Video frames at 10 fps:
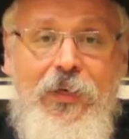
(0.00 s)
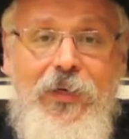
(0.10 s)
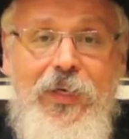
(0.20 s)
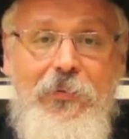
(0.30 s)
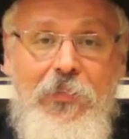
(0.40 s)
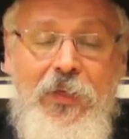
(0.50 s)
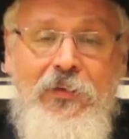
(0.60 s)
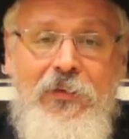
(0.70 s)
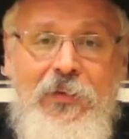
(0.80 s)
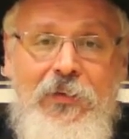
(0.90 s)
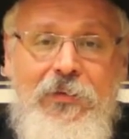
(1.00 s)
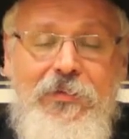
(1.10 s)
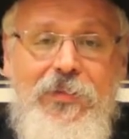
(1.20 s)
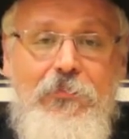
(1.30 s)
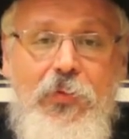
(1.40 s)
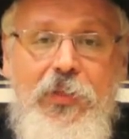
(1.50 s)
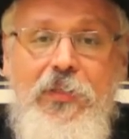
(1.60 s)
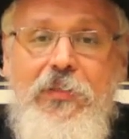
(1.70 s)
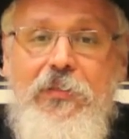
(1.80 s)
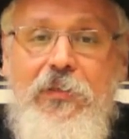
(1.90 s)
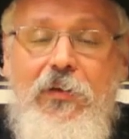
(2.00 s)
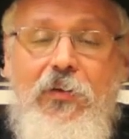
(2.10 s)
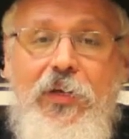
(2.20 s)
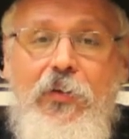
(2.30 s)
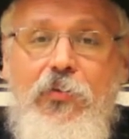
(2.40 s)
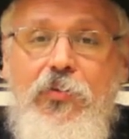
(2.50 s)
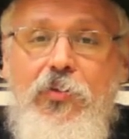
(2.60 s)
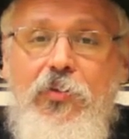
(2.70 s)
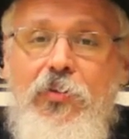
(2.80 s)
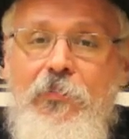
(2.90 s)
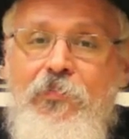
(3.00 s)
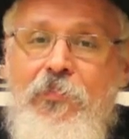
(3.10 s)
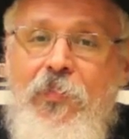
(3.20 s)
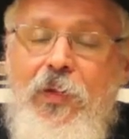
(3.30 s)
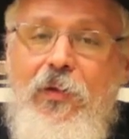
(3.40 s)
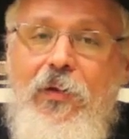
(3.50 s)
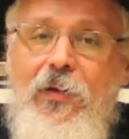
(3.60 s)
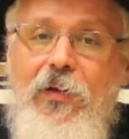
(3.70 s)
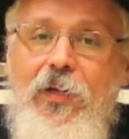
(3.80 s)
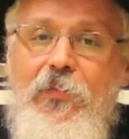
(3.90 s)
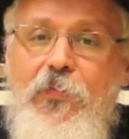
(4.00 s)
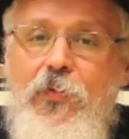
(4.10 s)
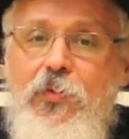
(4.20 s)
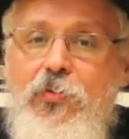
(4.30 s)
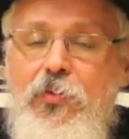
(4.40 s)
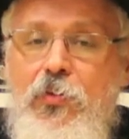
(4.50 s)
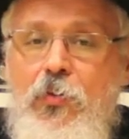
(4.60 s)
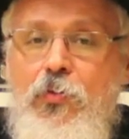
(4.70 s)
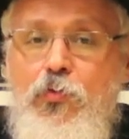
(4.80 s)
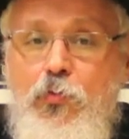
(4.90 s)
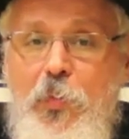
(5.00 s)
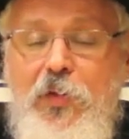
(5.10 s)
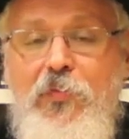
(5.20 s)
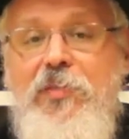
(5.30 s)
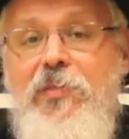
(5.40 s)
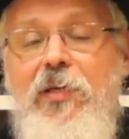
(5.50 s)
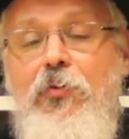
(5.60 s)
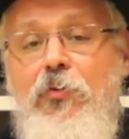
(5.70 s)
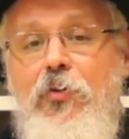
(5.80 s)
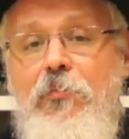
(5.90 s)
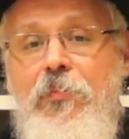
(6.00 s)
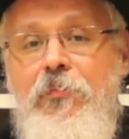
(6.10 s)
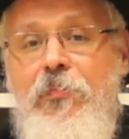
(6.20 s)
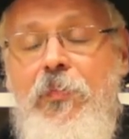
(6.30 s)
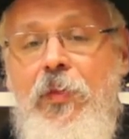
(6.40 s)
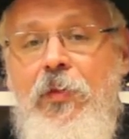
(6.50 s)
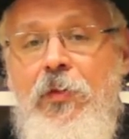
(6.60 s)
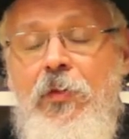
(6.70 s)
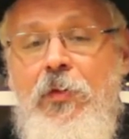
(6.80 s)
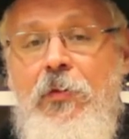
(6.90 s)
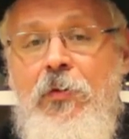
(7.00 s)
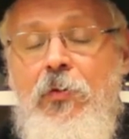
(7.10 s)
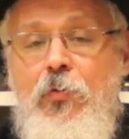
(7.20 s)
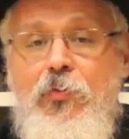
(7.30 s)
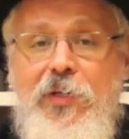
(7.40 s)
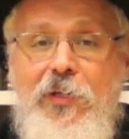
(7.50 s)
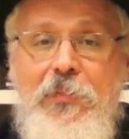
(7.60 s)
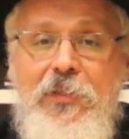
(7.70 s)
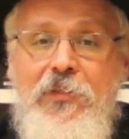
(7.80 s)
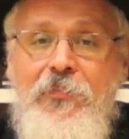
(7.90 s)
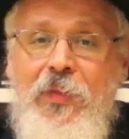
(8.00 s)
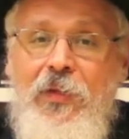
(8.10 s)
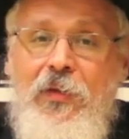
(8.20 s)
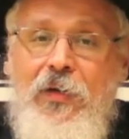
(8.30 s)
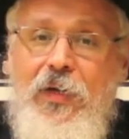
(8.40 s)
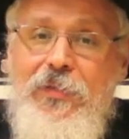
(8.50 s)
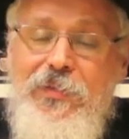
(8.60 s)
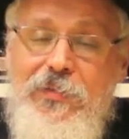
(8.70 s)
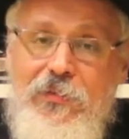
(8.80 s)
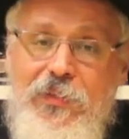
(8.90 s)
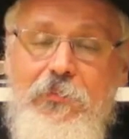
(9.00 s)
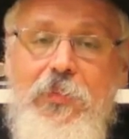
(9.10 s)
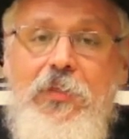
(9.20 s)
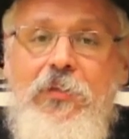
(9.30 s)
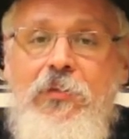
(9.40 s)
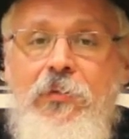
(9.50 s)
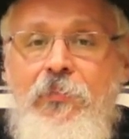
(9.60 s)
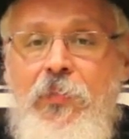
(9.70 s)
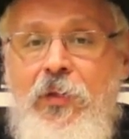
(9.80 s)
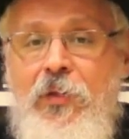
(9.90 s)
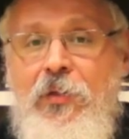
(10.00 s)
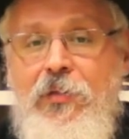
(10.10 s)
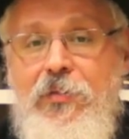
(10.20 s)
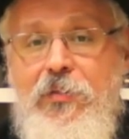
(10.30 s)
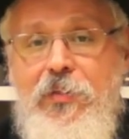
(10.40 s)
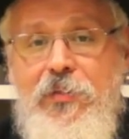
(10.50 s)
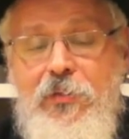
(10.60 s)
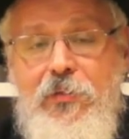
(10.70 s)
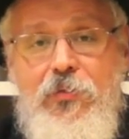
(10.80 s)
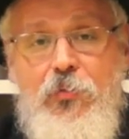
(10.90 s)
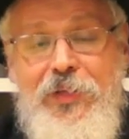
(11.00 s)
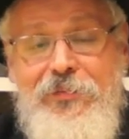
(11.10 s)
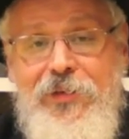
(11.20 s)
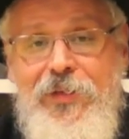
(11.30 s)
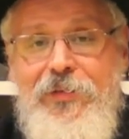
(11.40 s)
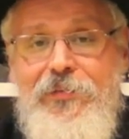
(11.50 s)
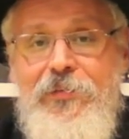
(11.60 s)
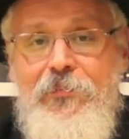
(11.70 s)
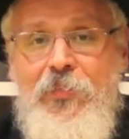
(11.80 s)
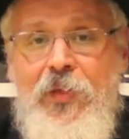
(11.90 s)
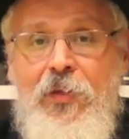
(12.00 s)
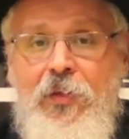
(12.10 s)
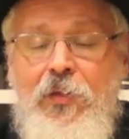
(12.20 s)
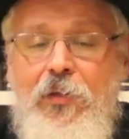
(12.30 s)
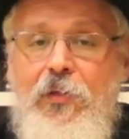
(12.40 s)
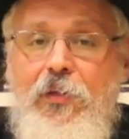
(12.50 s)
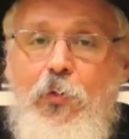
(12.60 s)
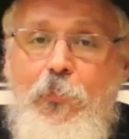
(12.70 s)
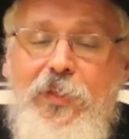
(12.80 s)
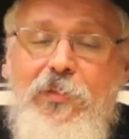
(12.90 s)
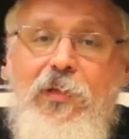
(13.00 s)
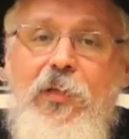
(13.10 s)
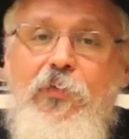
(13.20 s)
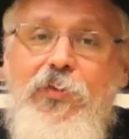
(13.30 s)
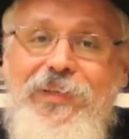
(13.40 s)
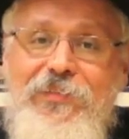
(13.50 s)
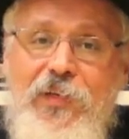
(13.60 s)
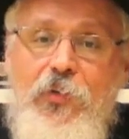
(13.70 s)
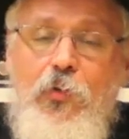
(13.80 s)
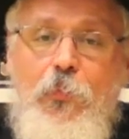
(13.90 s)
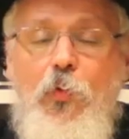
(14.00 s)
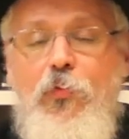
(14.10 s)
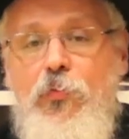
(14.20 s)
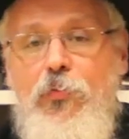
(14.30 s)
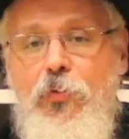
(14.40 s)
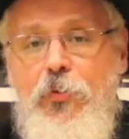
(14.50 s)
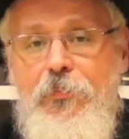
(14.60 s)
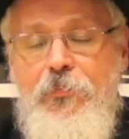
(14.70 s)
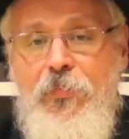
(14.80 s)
Les mains symbolisent, en quelque sorte, les forces superficielles de l'homme. Contrairement à ses sentiments, son intellect, qui représente les forces intérieures profondes de l'homme.